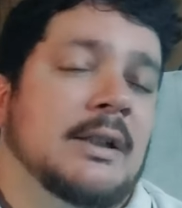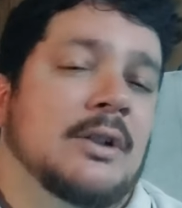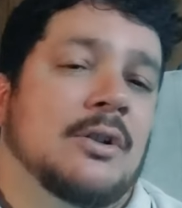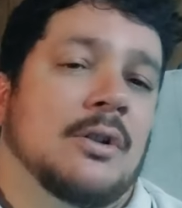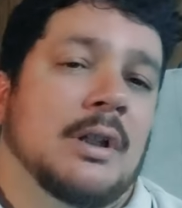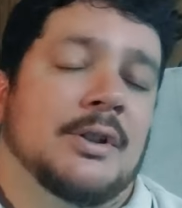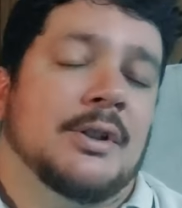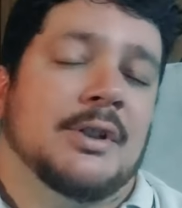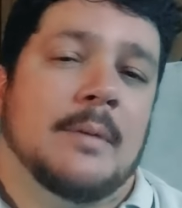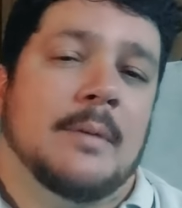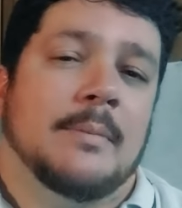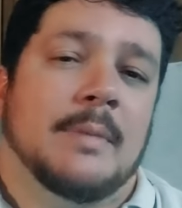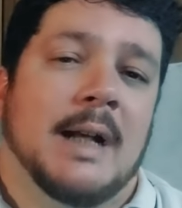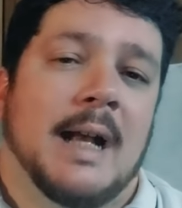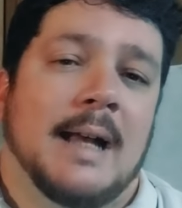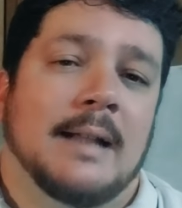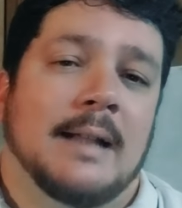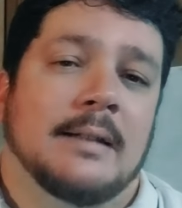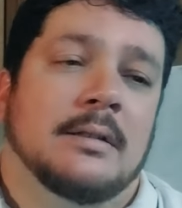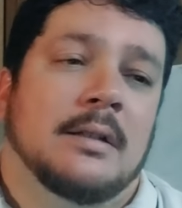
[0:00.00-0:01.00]
de James
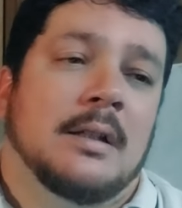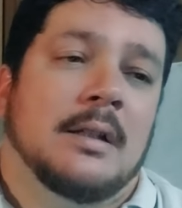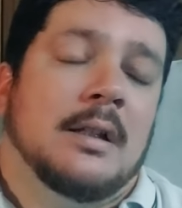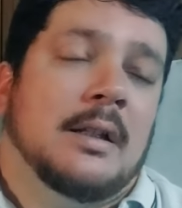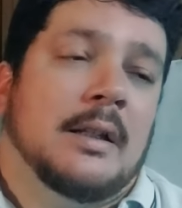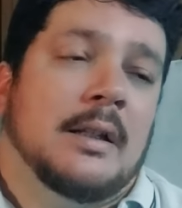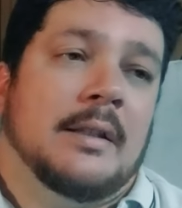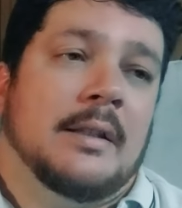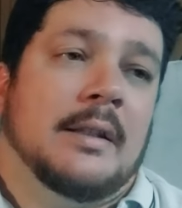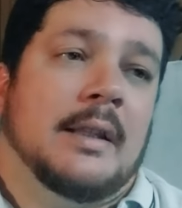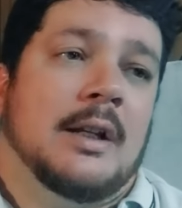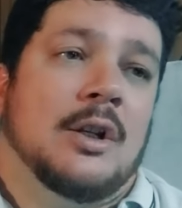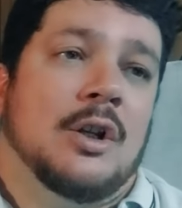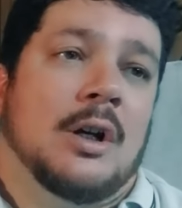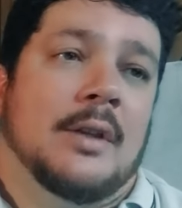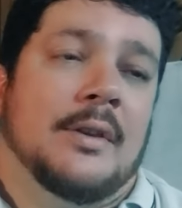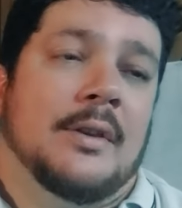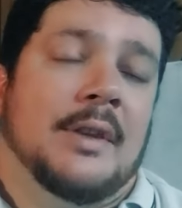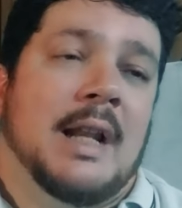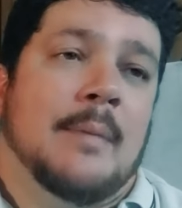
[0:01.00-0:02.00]
Gunn y de,
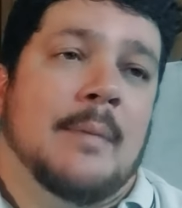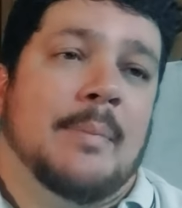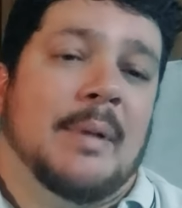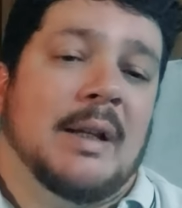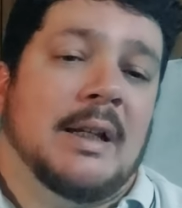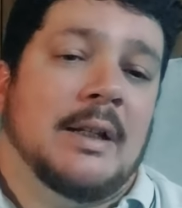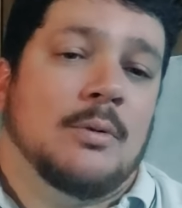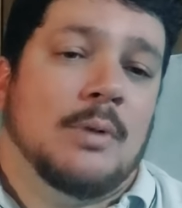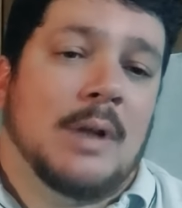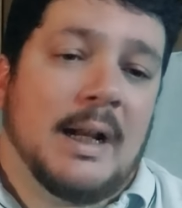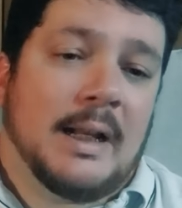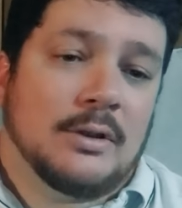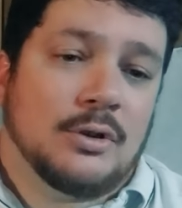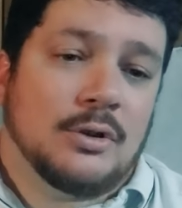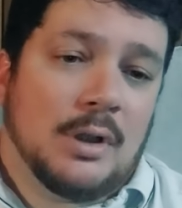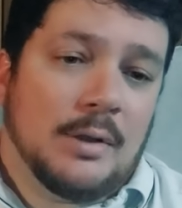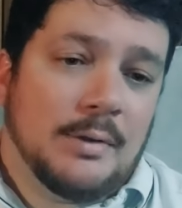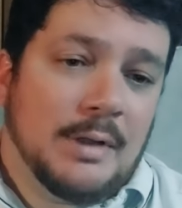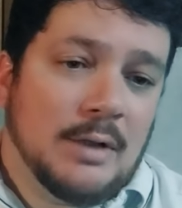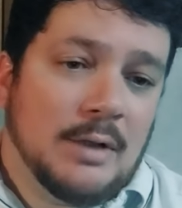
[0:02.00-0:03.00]
la película que
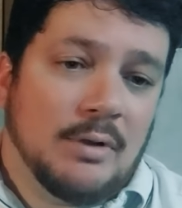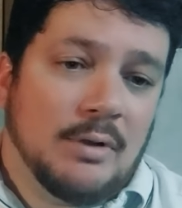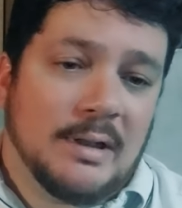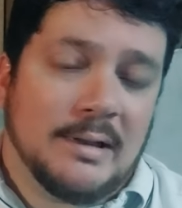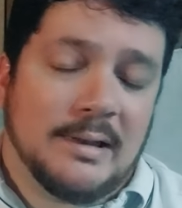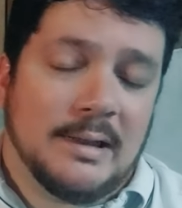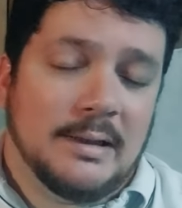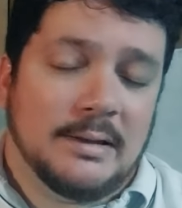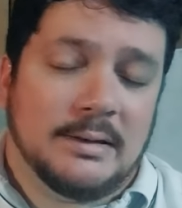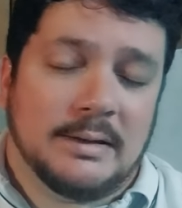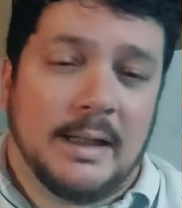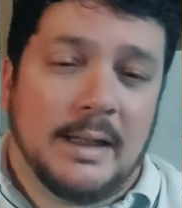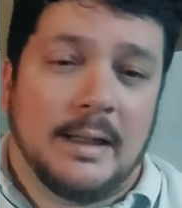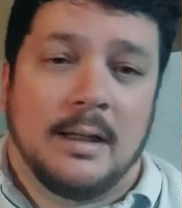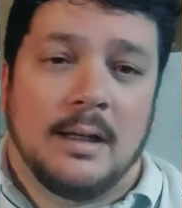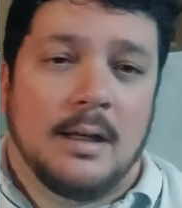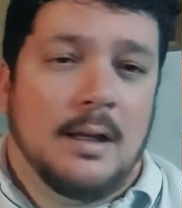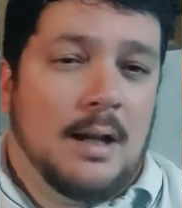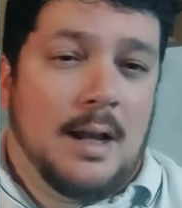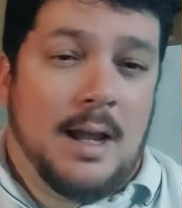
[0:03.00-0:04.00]
todavía no
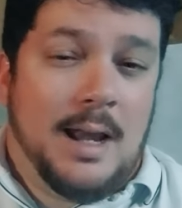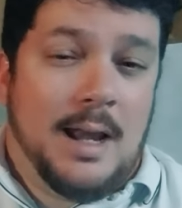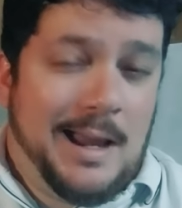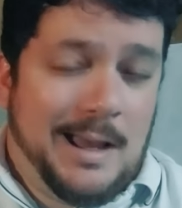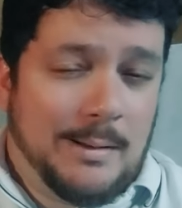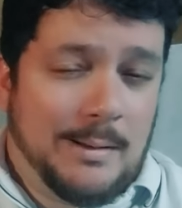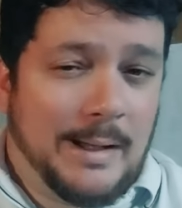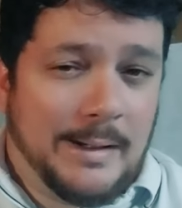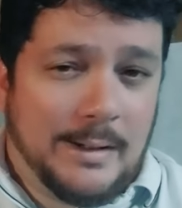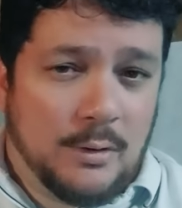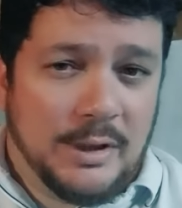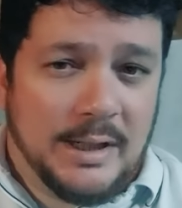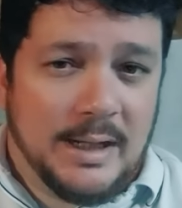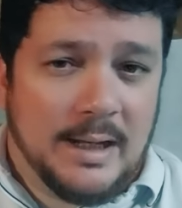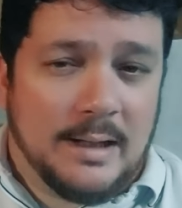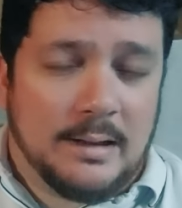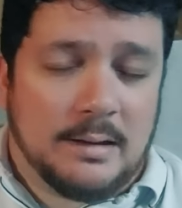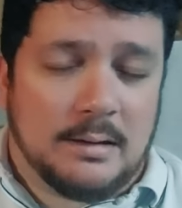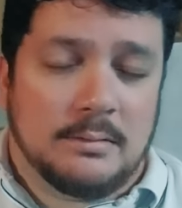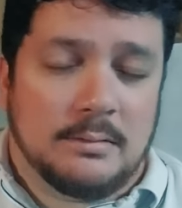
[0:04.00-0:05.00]
existe, la van a
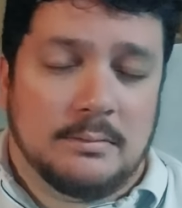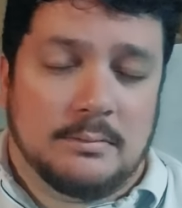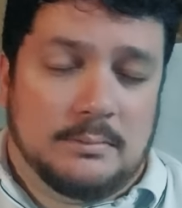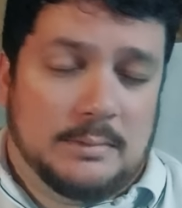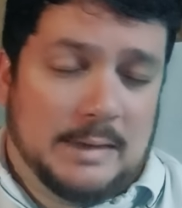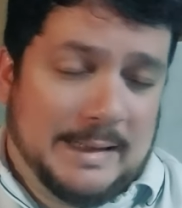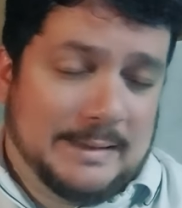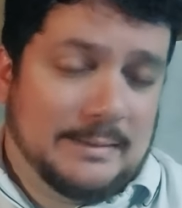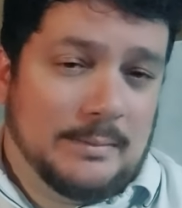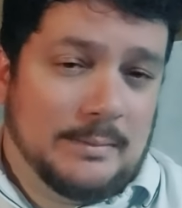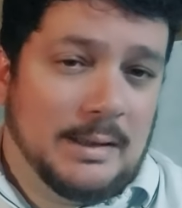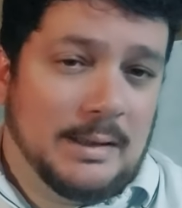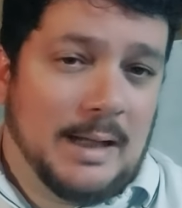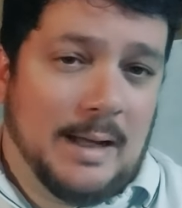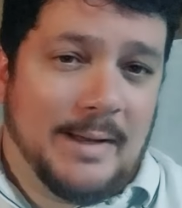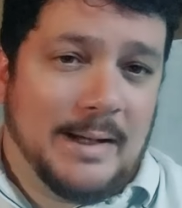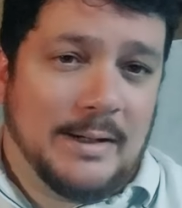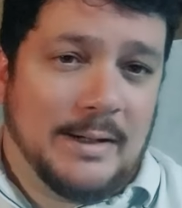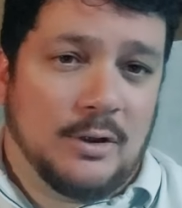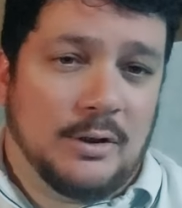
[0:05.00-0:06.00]
odiar, la
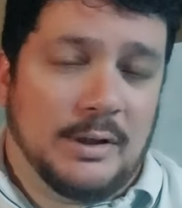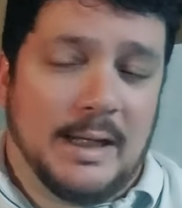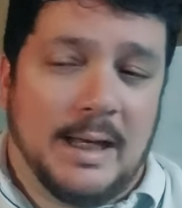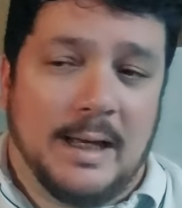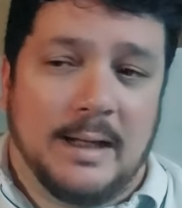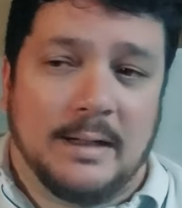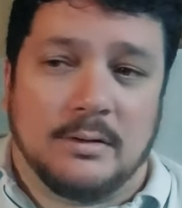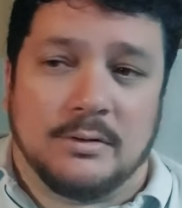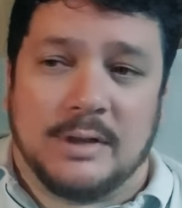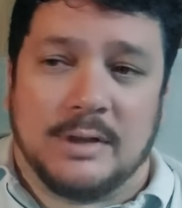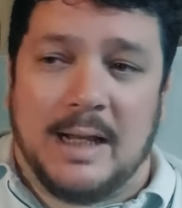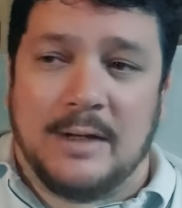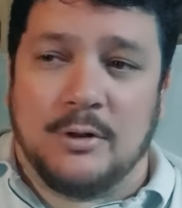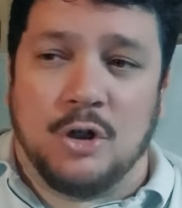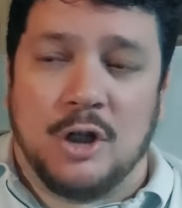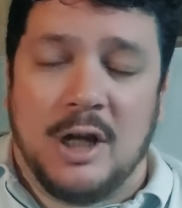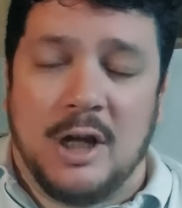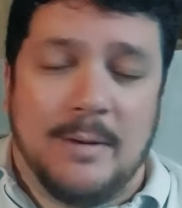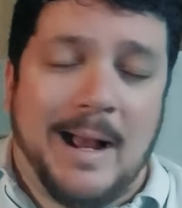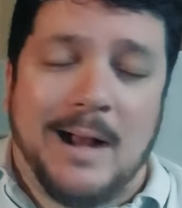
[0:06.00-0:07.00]
van a odiar, o sea, no
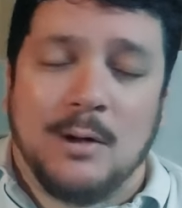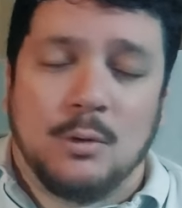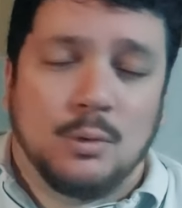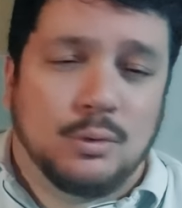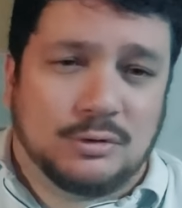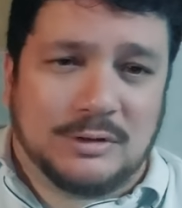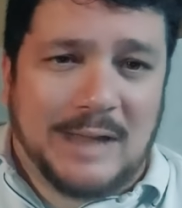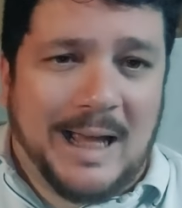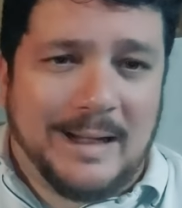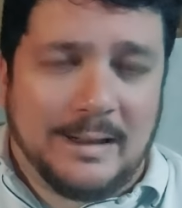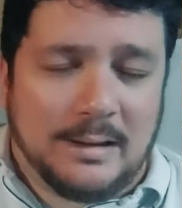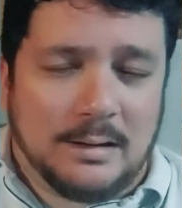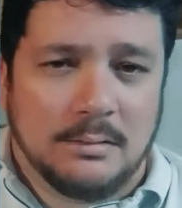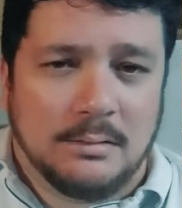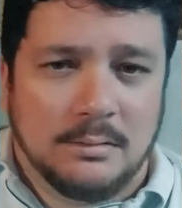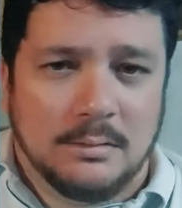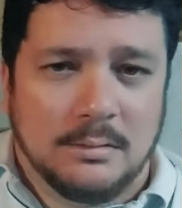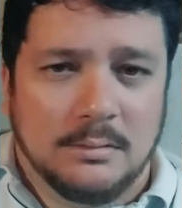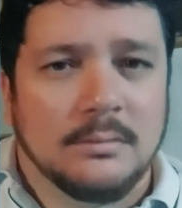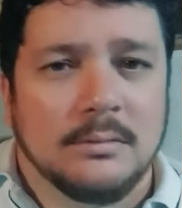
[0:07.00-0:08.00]
les va a
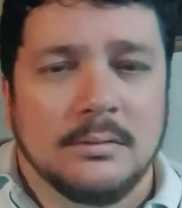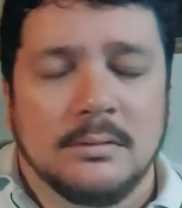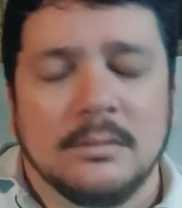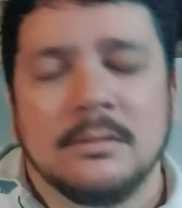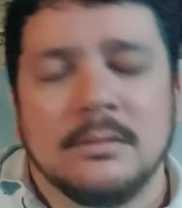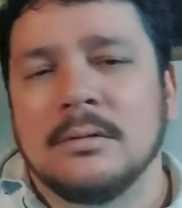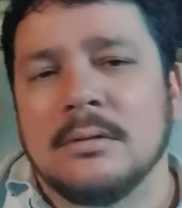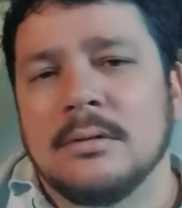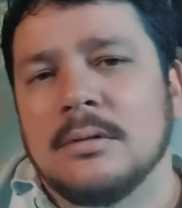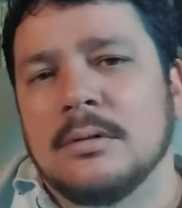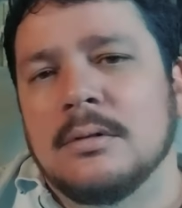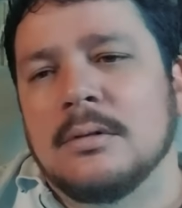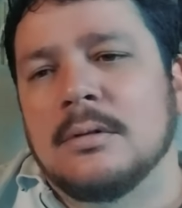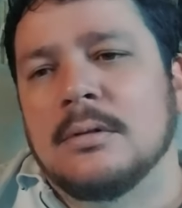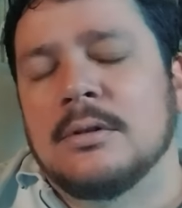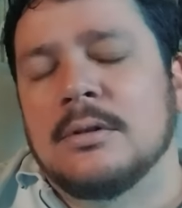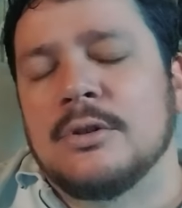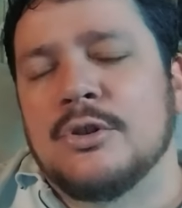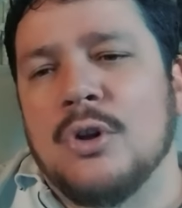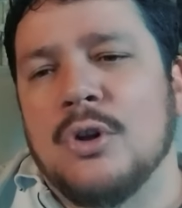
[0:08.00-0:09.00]
gustar
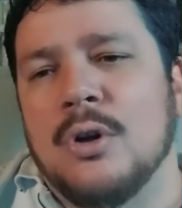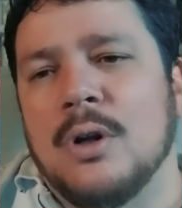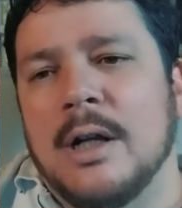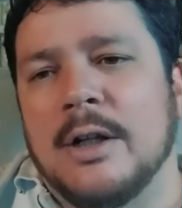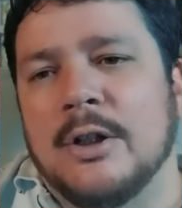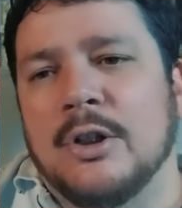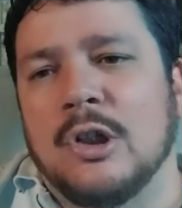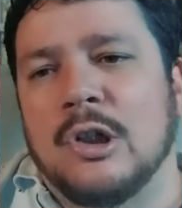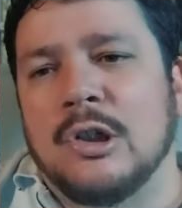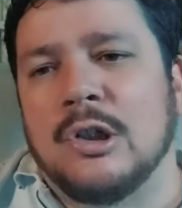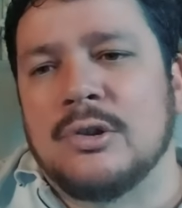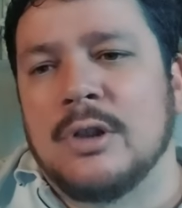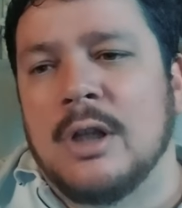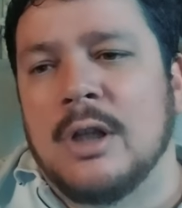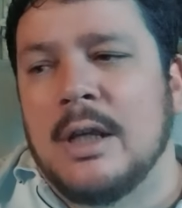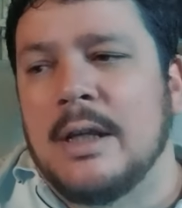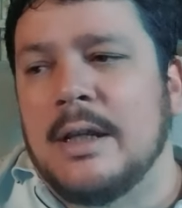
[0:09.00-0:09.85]
Joker 2.